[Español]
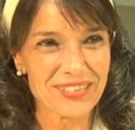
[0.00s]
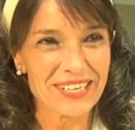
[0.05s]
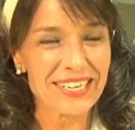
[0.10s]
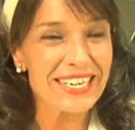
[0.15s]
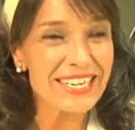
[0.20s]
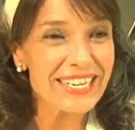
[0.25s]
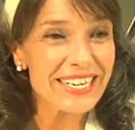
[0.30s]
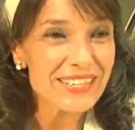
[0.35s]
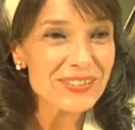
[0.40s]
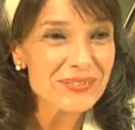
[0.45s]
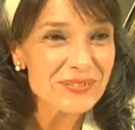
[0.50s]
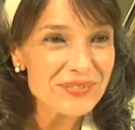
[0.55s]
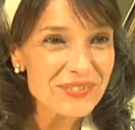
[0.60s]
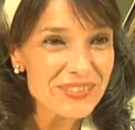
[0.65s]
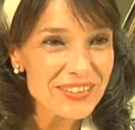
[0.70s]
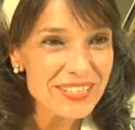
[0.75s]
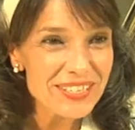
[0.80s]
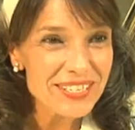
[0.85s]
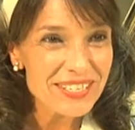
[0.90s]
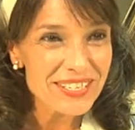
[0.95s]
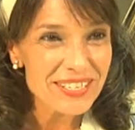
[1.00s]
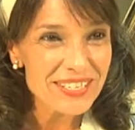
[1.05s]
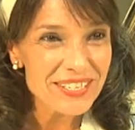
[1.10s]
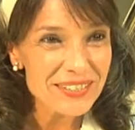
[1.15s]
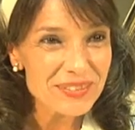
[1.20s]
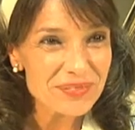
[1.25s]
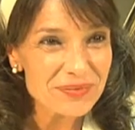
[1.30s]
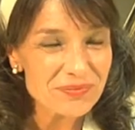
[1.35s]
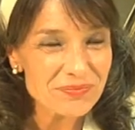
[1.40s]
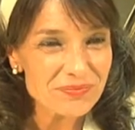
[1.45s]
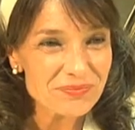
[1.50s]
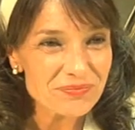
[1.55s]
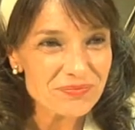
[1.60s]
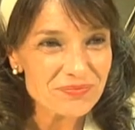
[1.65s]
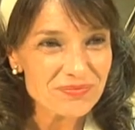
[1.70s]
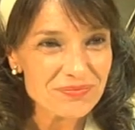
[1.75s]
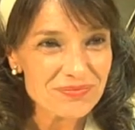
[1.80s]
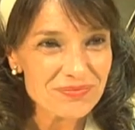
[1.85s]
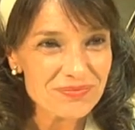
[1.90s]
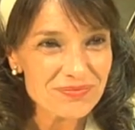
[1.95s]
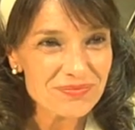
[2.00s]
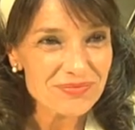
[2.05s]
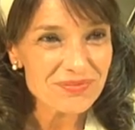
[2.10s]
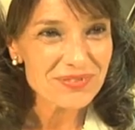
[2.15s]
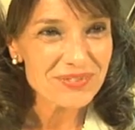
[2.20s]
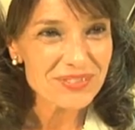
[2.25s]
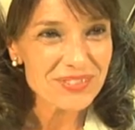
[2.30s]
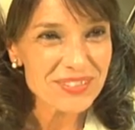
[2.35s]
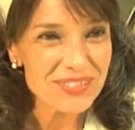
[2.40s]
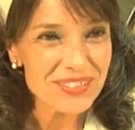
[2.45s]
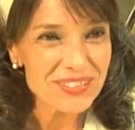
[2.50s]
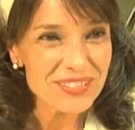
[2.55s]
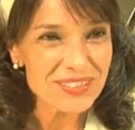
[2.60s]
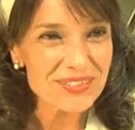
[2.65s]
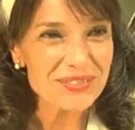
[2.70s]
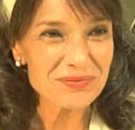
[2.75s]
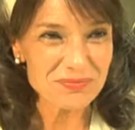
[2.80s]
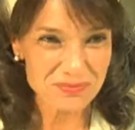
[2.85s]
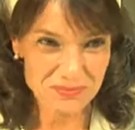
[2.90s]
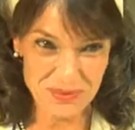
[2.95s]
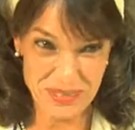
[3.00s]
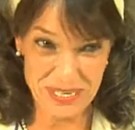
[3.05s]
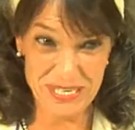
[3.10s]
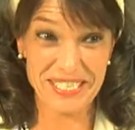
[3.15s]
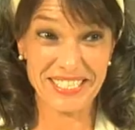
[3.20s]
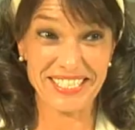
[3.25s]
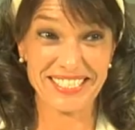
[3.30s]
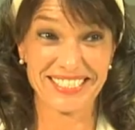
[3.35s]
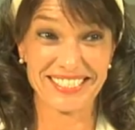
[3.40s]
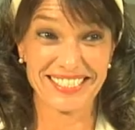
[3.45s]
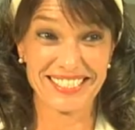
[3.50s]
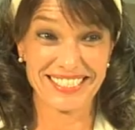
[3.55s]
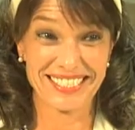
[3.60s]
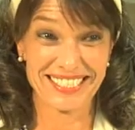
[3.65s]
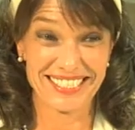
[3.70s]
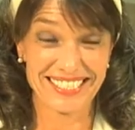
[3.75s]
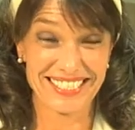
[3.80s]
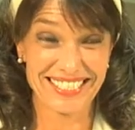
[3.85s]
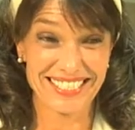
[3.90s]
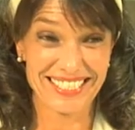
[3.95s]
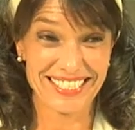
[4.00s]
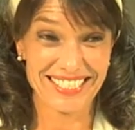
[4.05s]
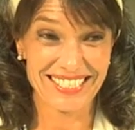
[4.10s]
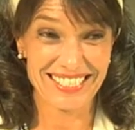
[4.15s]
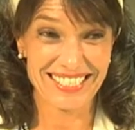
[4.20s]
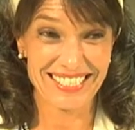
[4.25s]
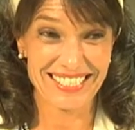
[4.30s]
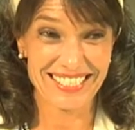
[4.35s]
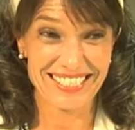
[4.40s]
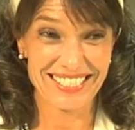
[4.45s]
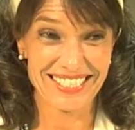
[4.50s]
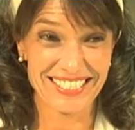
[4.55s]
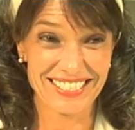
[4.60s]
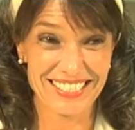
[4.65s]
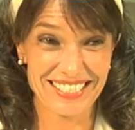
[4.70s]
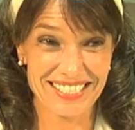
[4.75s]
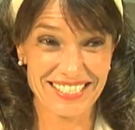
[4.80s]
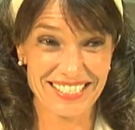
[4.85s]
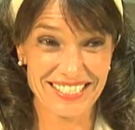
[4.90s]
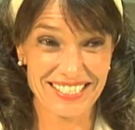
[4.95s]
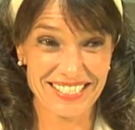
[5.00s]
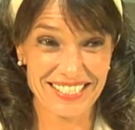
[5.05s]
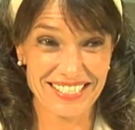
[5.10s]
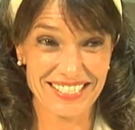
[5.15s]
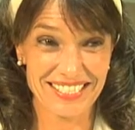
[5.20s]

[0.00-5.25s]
¿El qué? Que ahora al último te da a cambiar el humor un poco. Vale. Dame tu opinión sobre